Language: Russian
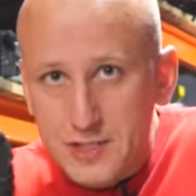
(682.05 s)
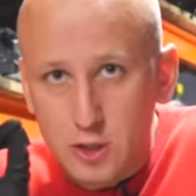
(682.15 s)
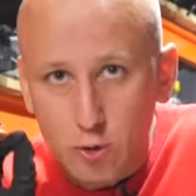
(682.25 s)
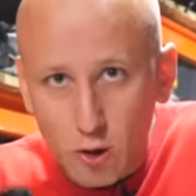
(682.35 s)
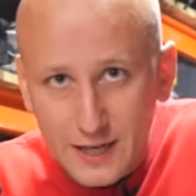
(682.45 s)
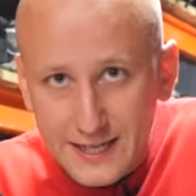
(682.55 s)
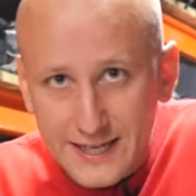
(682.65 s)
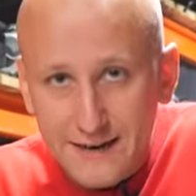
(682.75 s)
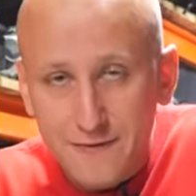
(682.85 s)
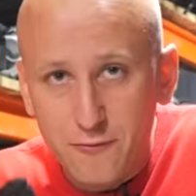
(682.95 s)

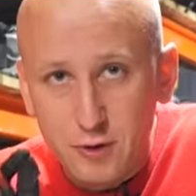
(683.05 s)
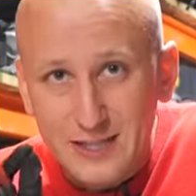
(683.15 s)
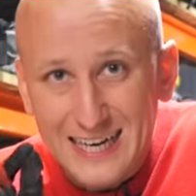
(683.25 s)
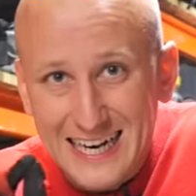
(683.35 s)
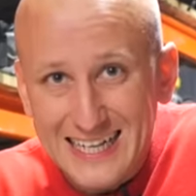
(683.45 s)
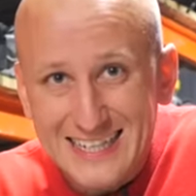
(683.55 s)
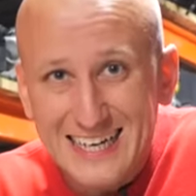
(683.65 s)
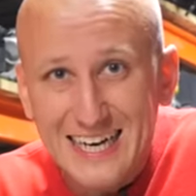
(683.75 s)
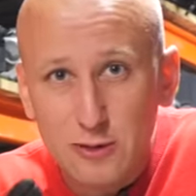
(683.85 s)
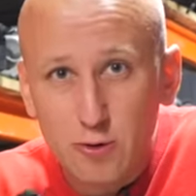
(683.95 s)
цоканье, вот
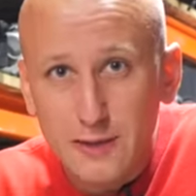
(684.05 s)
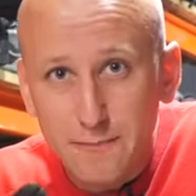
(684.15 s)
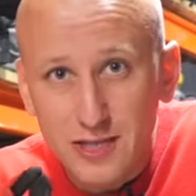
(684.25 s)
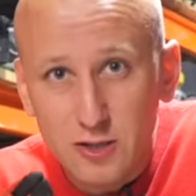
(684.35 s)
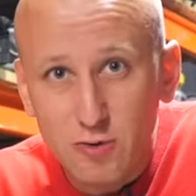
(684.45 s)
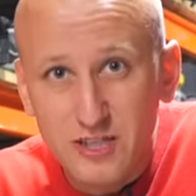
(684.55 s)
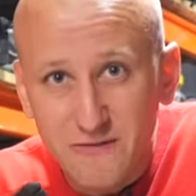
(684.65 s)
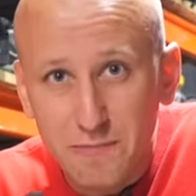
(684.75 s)
это, которое происходит